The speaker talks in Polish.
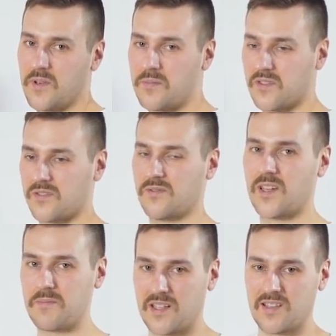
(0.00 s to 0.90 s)
Po prostu
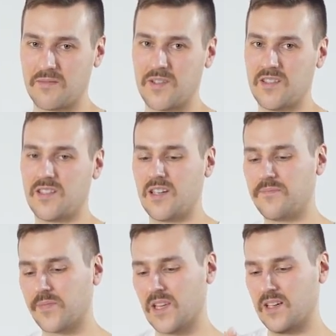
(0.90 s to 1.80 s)
napięte mięśnie
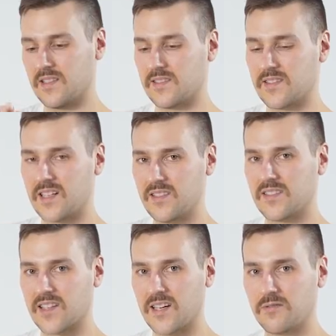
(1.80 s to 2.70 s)

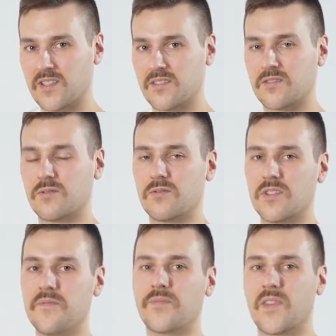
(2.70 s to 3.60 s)
zaciskają te
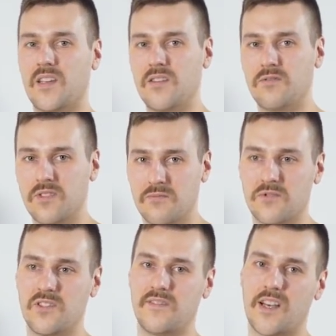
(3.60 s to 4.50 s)
struktury i
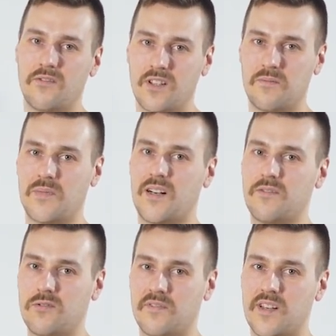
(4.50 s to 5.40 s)
uniemożliwiają ich
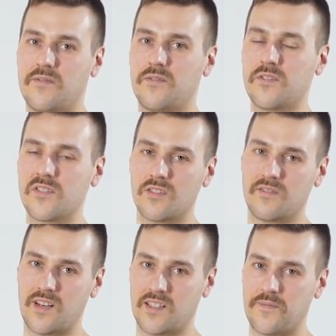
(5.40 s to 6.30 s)
prawidłowe
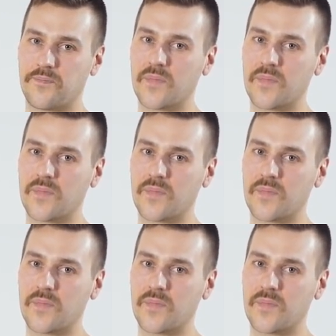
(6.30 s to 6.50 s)
funkcjonowanie.